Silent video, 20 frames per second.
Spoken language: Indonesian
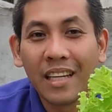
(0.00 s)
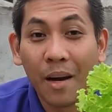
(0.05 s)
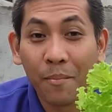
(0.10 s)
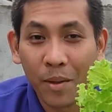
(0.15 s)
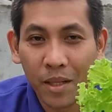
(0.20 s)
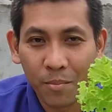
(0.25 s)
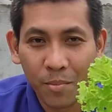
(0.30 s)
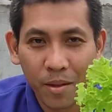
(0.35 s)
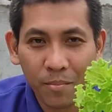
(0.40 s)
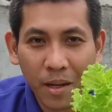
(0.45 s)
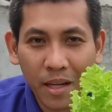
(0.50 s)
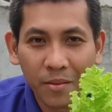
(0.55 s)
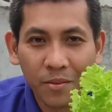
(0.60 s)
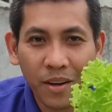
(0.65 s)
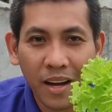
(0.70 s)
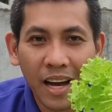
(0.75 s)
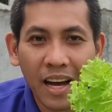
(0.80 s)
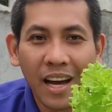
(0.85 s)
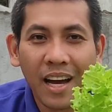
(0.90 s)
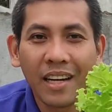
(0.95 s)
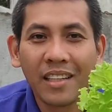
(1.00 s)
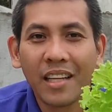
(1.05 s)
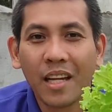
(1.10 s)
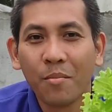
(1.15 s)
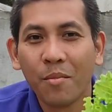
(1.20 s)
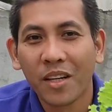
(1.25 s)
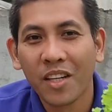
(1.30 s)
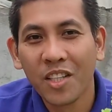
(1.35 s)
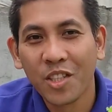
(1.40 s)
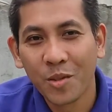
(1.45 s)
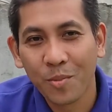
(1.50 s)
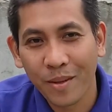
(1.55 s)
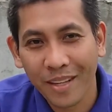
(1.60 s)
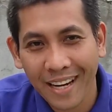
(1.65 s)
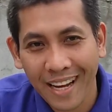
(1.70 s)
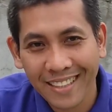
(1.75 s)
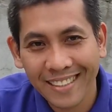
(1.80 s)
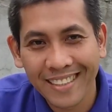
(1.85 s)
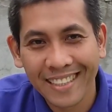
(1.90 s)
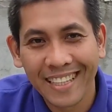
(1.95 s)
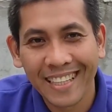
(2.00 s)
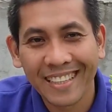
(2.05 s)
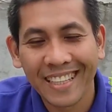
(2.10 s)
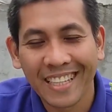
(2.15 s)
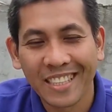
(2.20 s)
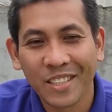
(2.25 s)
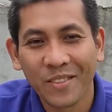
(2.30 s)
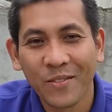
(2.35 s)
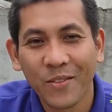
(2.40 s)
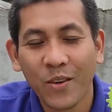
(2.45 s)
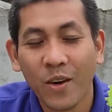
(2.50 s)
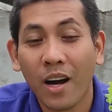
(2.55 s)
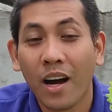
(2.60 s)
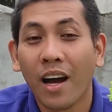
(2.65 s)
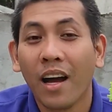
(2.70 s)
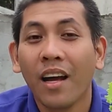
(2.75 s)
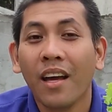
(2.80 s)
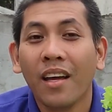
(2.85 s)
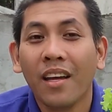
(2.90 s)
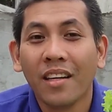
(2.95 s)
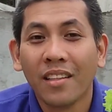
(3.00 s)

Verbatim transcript: dapat bermanfaat dan menginspirasi kita semua.